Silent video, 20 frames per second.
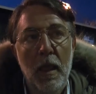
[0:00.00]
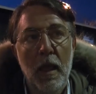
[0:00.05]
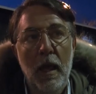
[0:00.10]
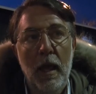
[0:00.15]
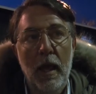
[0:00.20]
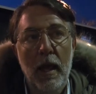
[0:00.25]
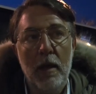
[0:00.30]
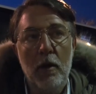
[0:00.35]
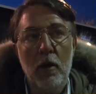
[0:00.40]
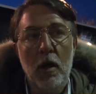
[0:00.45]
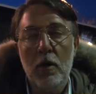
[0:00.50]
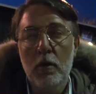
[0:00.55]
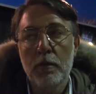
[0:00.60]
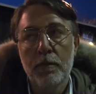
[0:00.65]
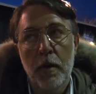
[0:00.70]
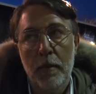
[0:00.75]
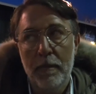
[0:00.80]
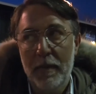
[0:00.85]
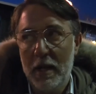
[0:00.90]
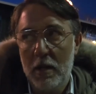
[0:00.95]
ecco, anche un
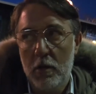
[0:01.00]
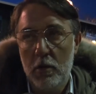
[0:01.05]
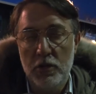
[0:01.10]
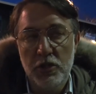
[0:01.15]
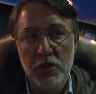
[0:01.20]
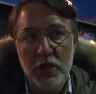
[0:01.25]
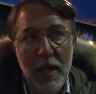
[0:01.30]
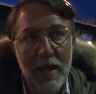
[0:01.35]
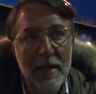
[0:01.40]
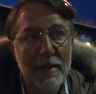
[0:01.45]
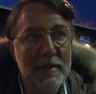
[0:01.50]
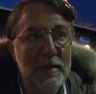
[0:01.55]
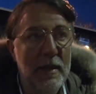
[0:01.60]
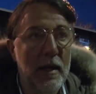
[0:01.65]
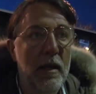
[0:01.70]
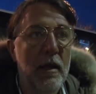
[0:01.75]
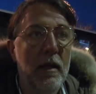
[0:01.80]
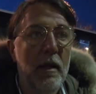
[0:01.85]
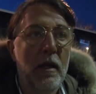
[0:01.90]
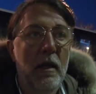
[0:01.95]
po' per
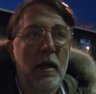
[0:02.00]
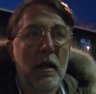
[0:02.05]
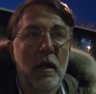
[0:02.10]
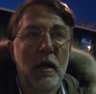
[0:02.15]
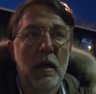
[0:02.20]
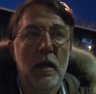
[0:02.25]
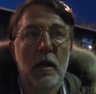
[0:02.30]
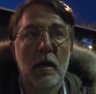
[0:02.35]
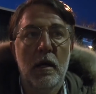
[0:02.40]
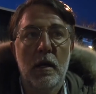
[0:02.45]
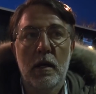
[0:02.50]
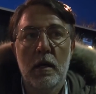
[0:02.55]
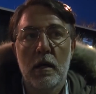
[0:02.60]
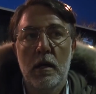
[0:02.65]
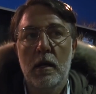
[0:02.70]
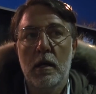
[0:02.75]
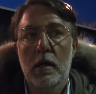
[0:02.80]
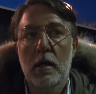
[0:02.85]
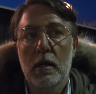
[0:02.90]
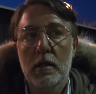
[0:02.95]
coscienza
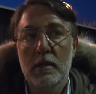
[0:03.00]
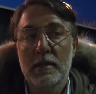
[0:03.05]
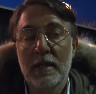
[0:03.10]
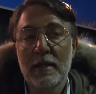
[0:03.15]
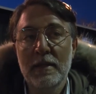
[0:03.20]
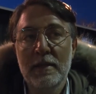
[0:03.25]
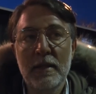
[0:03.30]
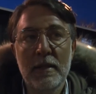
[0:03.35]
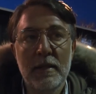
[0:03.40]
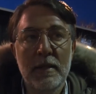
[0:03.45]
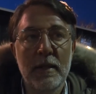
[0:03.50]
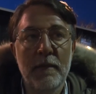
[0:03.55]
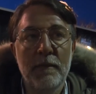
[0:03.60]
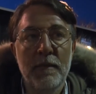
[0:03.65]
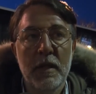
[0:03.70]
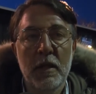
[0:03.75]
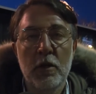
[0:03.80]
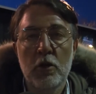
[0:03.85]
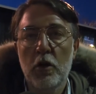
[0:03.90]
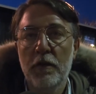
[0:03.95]
eh, sentiti
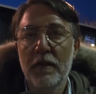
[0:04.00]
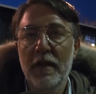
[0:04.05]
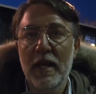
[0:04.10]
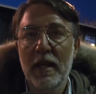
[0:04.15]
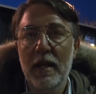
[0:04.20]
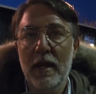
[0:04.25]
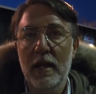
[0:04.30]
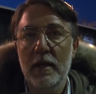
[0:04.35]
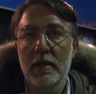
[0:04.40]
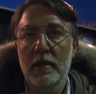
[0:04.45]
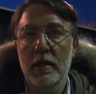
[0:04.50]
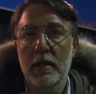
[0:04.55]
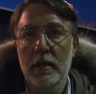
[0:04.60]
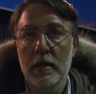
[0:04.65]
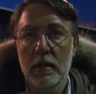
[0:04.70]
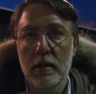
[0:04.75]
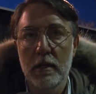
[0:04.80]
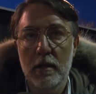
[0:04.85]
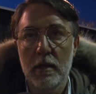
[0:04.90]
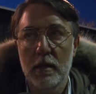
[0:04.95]
in dovere di
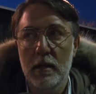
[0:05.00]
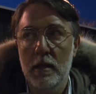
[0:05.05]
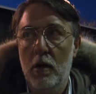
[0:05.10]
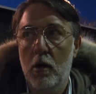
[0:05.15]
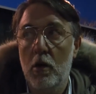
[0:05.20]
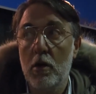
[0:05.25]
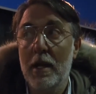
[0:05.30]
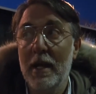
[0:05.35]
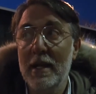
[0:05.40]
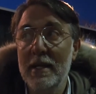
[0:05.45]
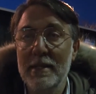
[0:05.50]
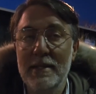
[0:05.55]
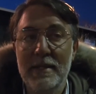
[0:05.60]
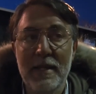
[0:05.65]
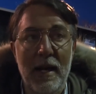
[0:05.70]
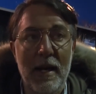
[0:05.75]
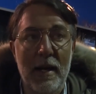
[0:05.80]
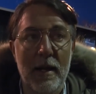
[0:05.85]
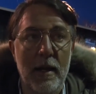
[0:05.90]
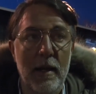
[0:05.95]
eh,
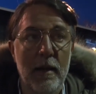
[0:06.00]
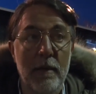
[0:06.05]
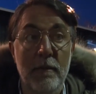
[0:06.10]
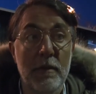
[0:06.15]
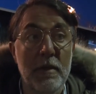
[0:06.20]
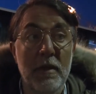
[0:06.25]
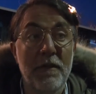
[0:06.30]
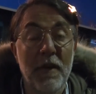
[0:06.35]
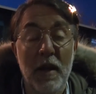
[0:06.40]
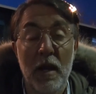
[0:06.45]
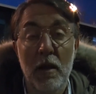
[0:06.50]
organizzare, di fare